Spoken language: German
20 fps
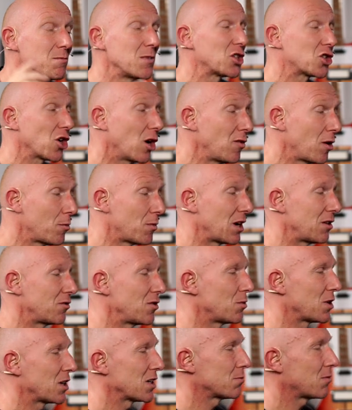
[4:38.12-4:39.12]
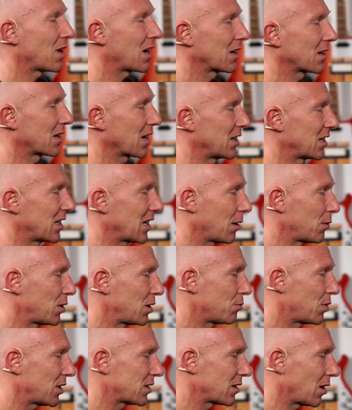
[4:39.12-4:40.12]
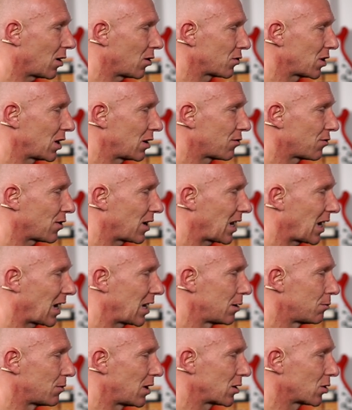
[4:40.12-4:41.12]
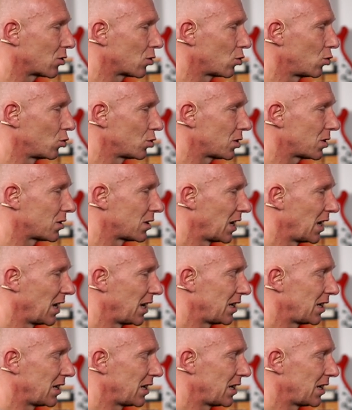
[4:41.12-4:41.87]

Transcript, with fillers: Schauen wir mal, wie man das machen kann. Ich habe die Bässe auf jeden Fall alle mal geroutet,